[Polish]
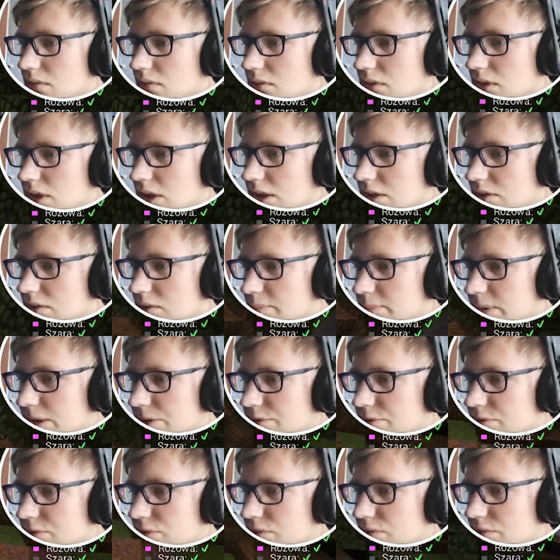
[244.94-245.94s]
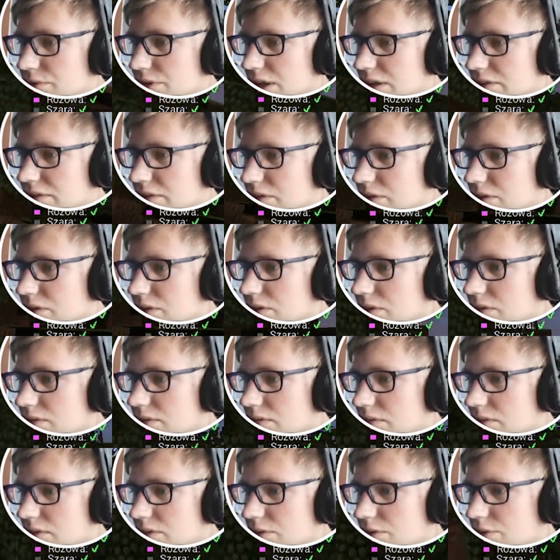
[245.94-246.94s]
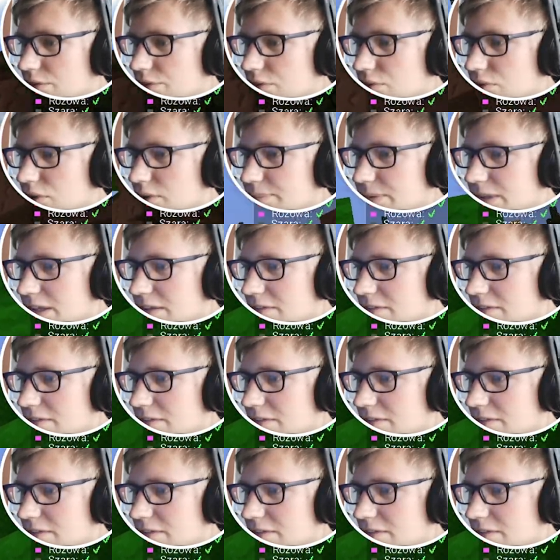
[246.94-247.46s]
Nie no, beczunia, no. To chłop